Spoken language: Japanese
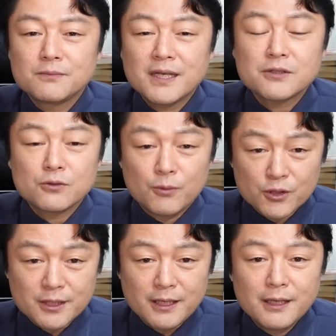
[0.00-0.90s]
月末をもっ
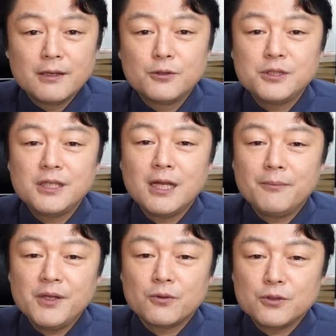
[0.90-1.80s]
て、
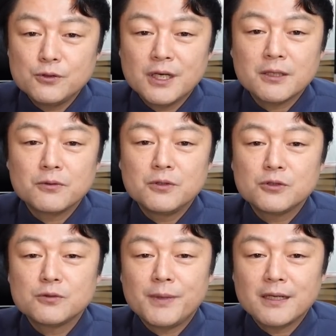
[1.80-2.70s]
フジテレビの夕方の
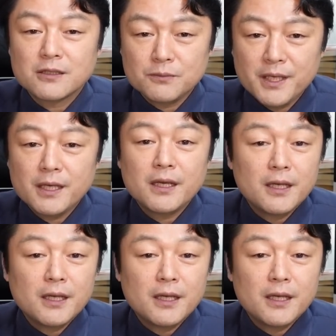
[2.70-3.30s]
ニュース番組、